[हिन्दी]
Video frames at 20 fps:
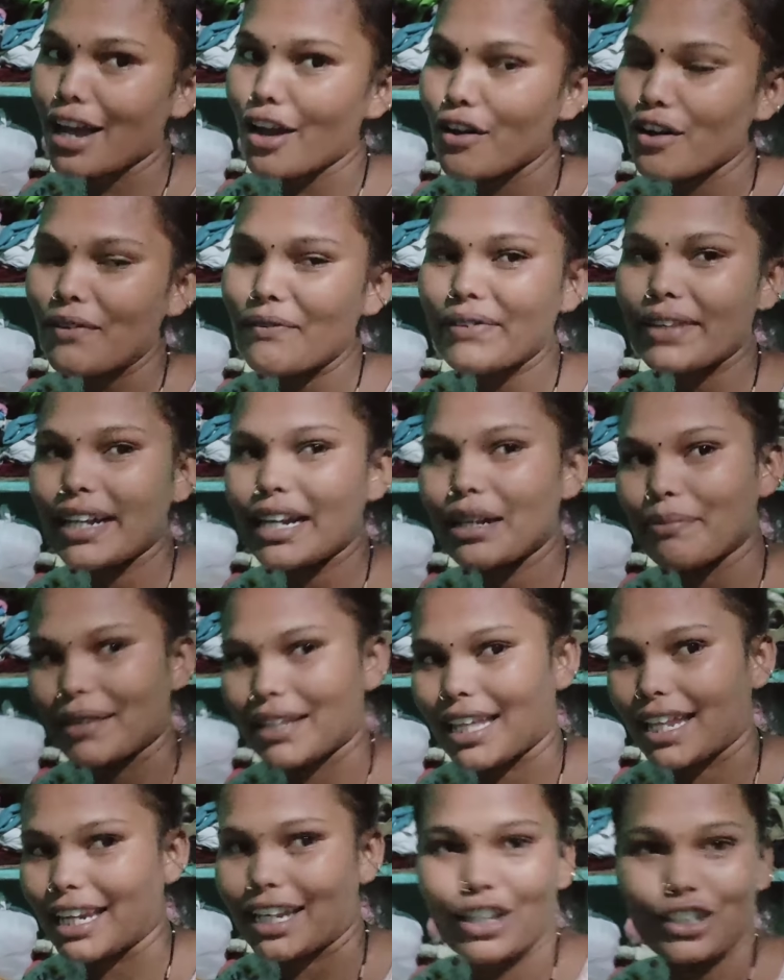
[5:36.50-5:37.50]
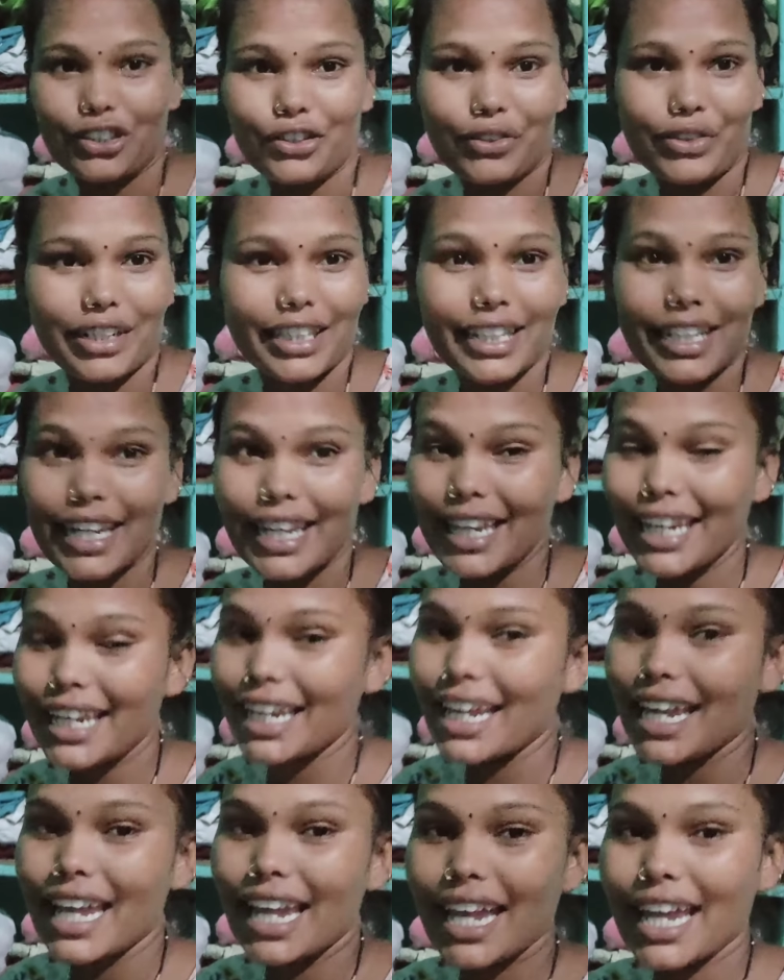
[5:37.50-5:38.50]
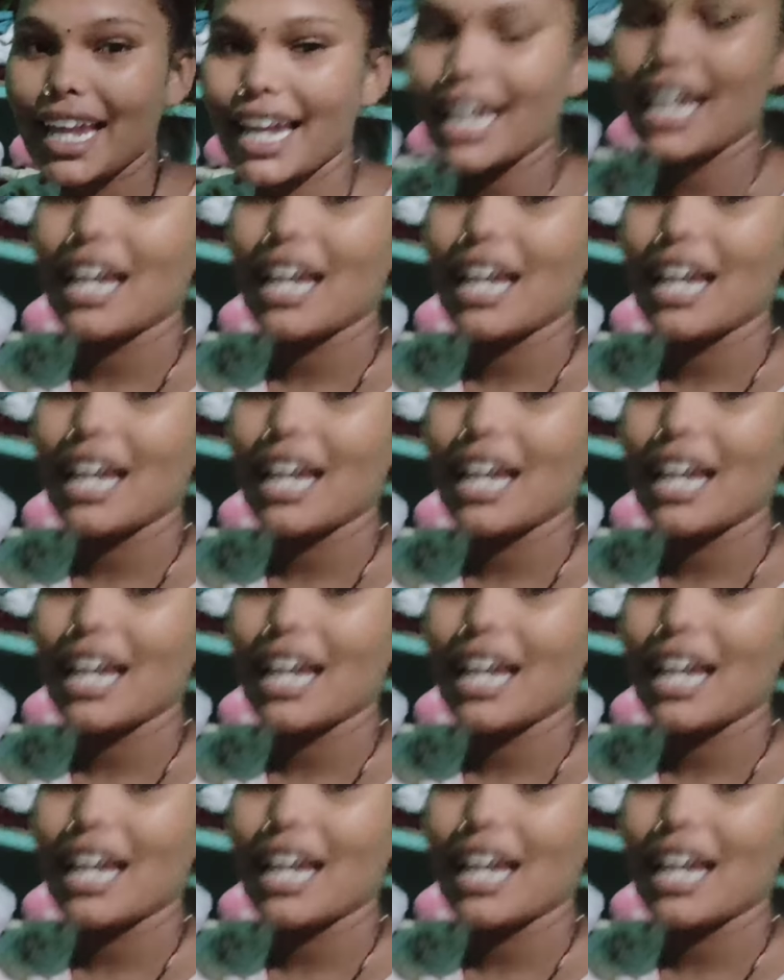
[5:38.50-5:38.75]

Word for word: क्या होगा फ्रेंड बताने की ज़रूरत नहीं है